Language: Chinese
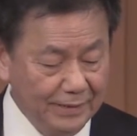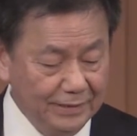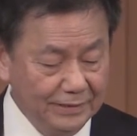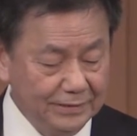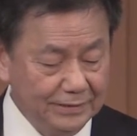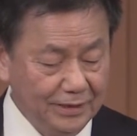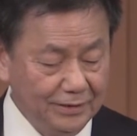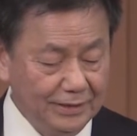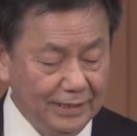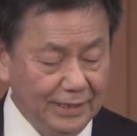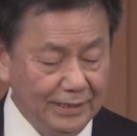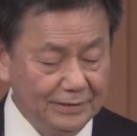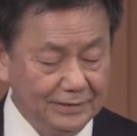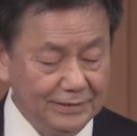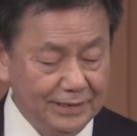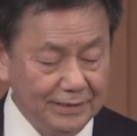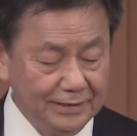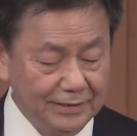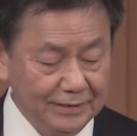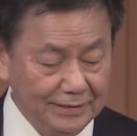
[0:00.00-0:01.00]
叫他
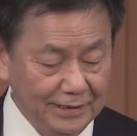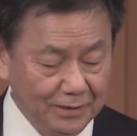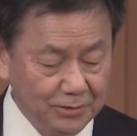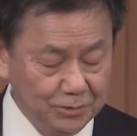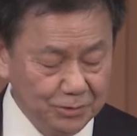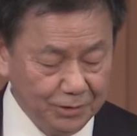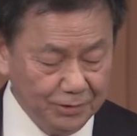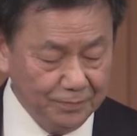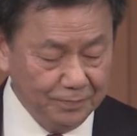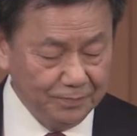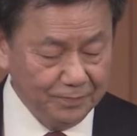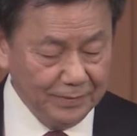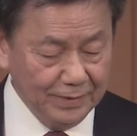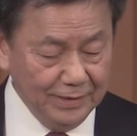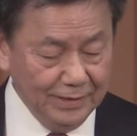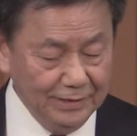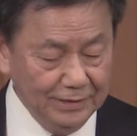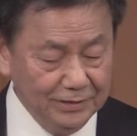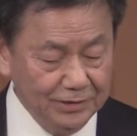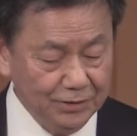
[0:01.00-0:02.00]
站在当中，
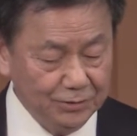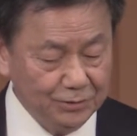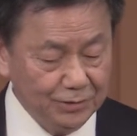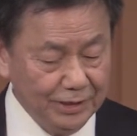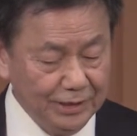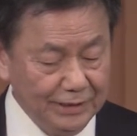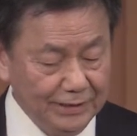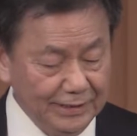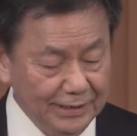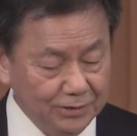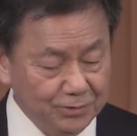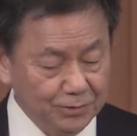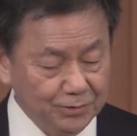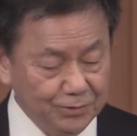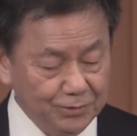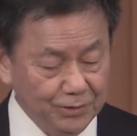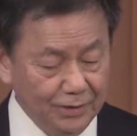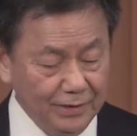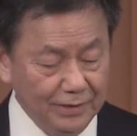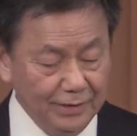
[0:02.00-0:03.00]
就对耶稣
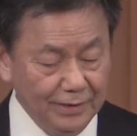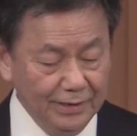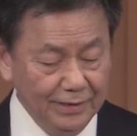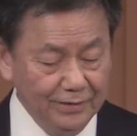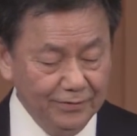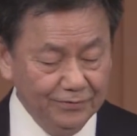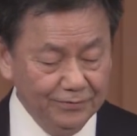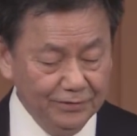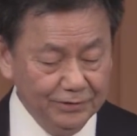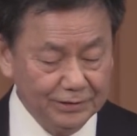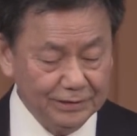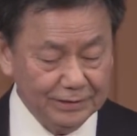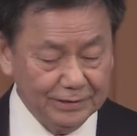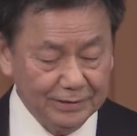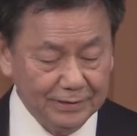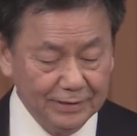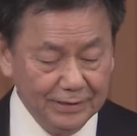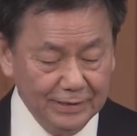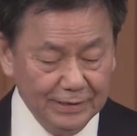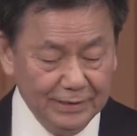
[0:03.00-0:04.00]
说：“夫
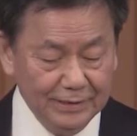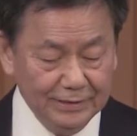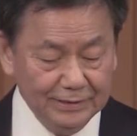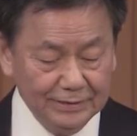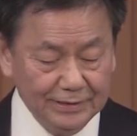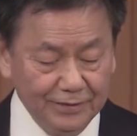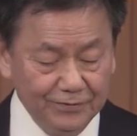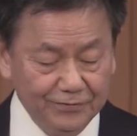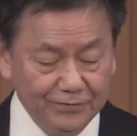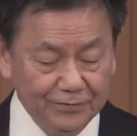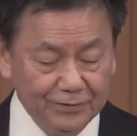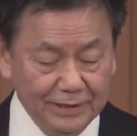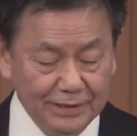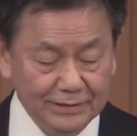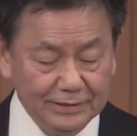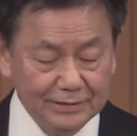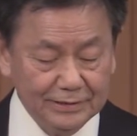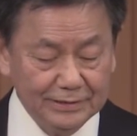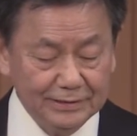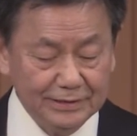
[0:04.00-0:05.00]
子，这妇
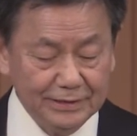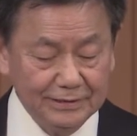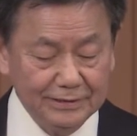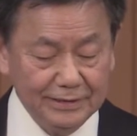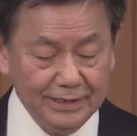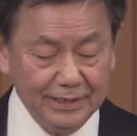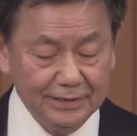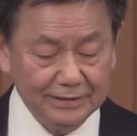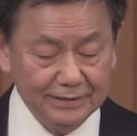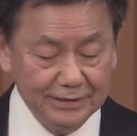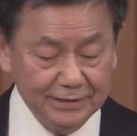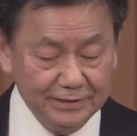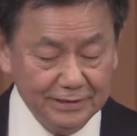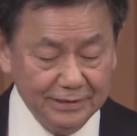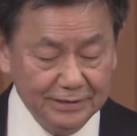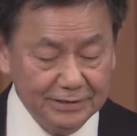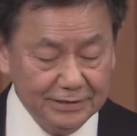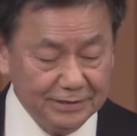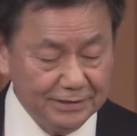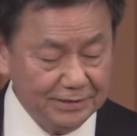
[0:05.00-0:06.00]
人是正在行
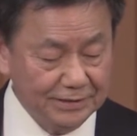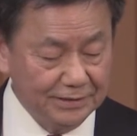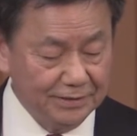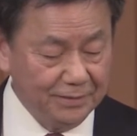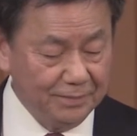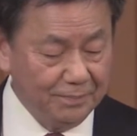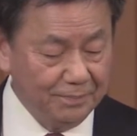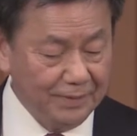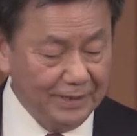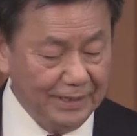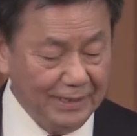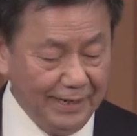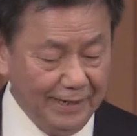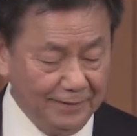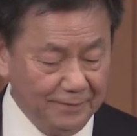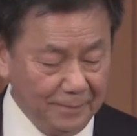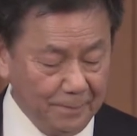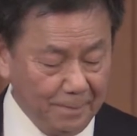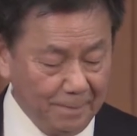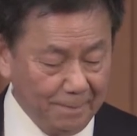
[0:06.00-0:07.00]
淫之时被
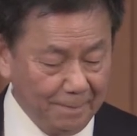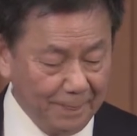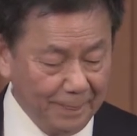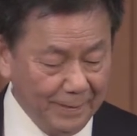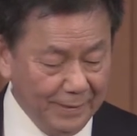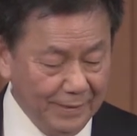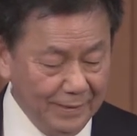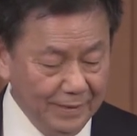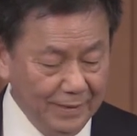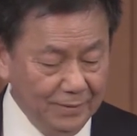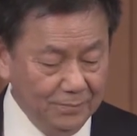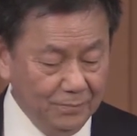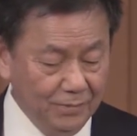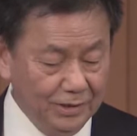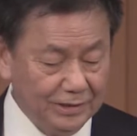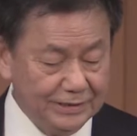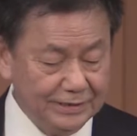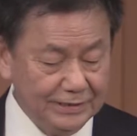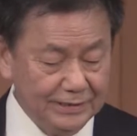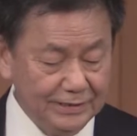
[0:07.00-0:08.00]
拿的。”
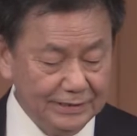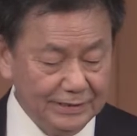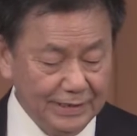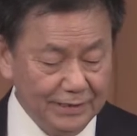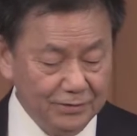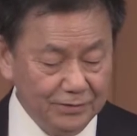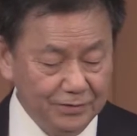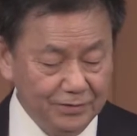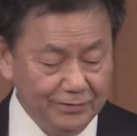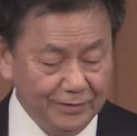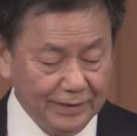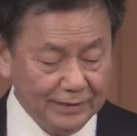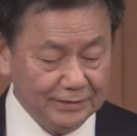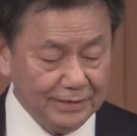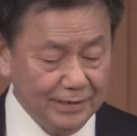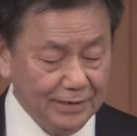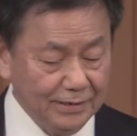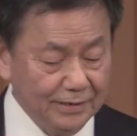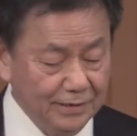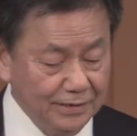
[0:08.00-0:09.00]
摩西在律法
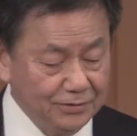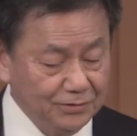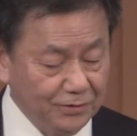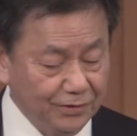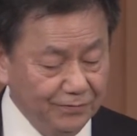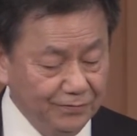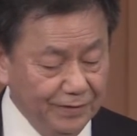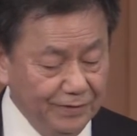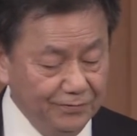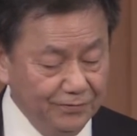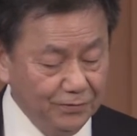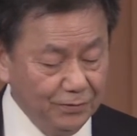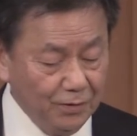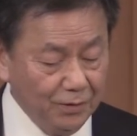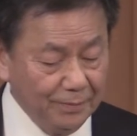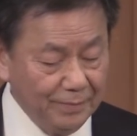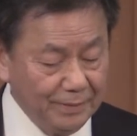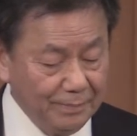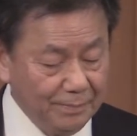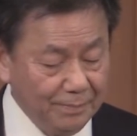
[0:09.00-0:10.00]
上所吩咐
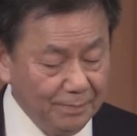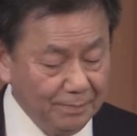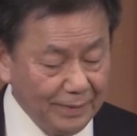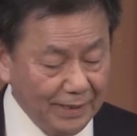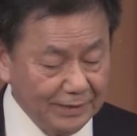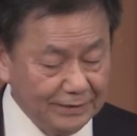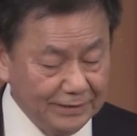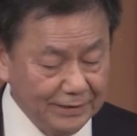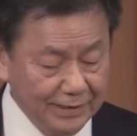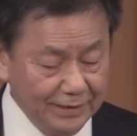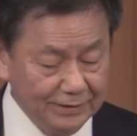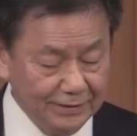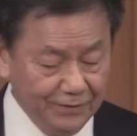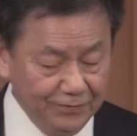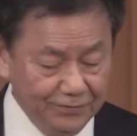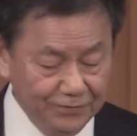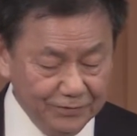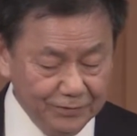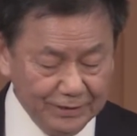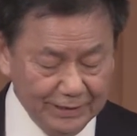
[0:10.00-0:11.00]
我们，把这样的
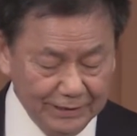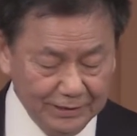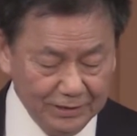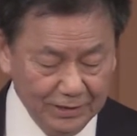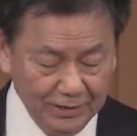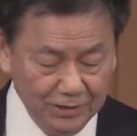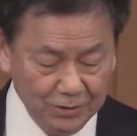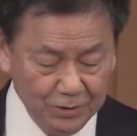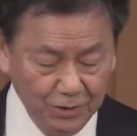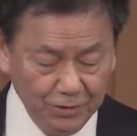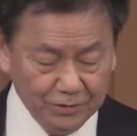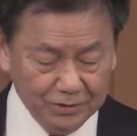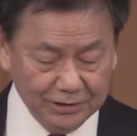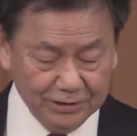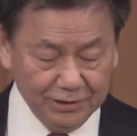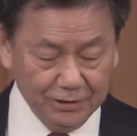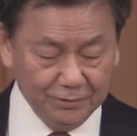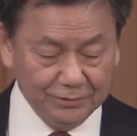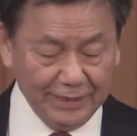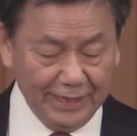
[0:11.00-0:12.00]
妇人用
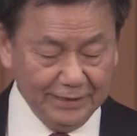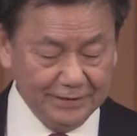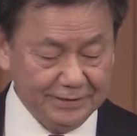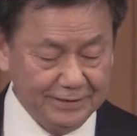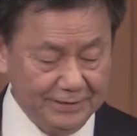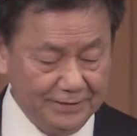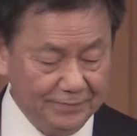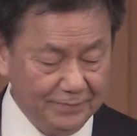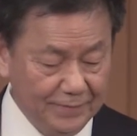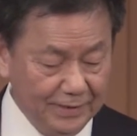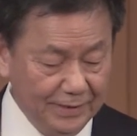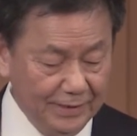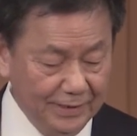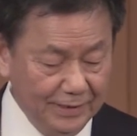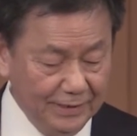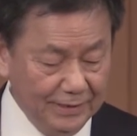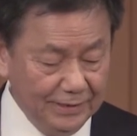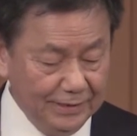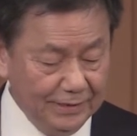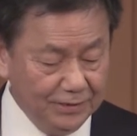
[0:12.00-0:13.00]
石头打死。
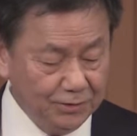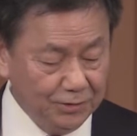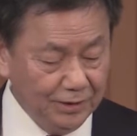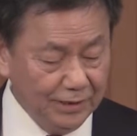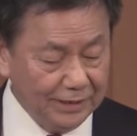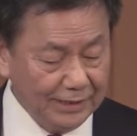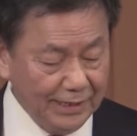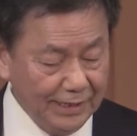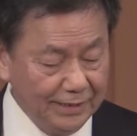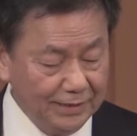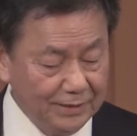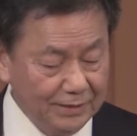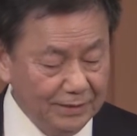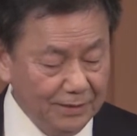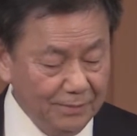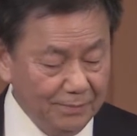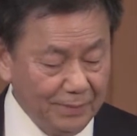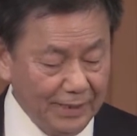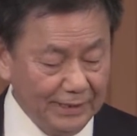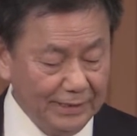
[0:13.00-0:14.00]
你说该
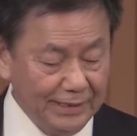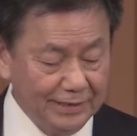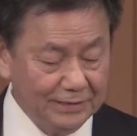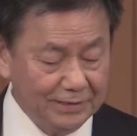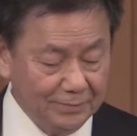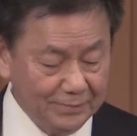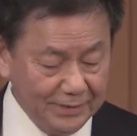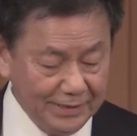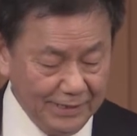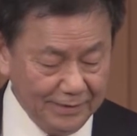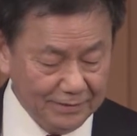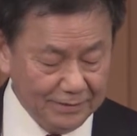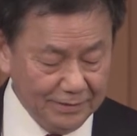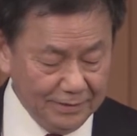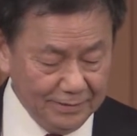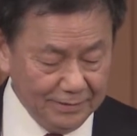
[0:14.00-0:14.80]
把他怎么样？